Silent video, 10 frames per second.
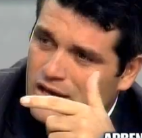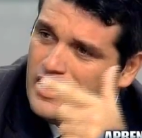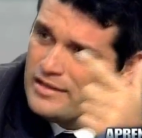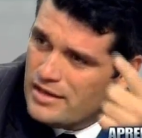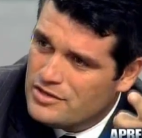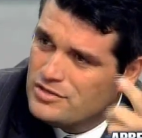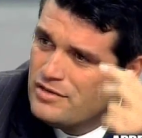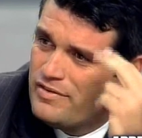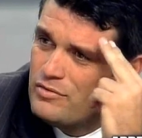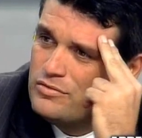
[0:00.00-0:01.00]
a ideia de ir na
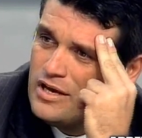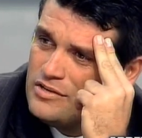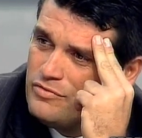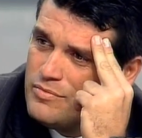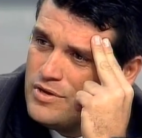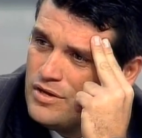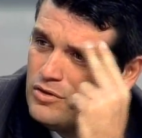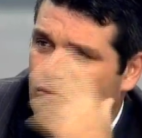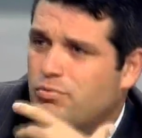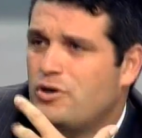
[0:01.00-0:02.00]
faculdade foi minha. Eu
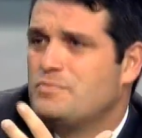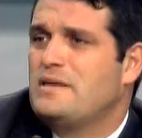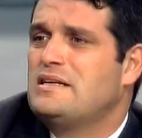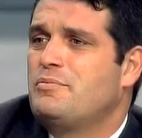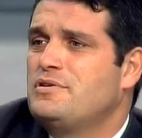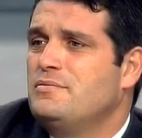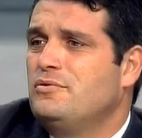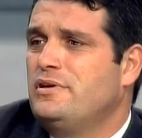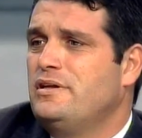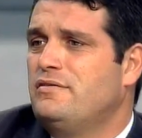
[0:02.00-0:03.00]
não posso passar por cima do
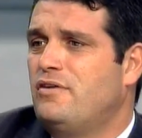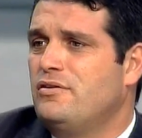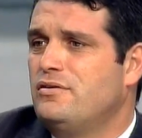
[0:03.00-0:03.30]
líder, Walter.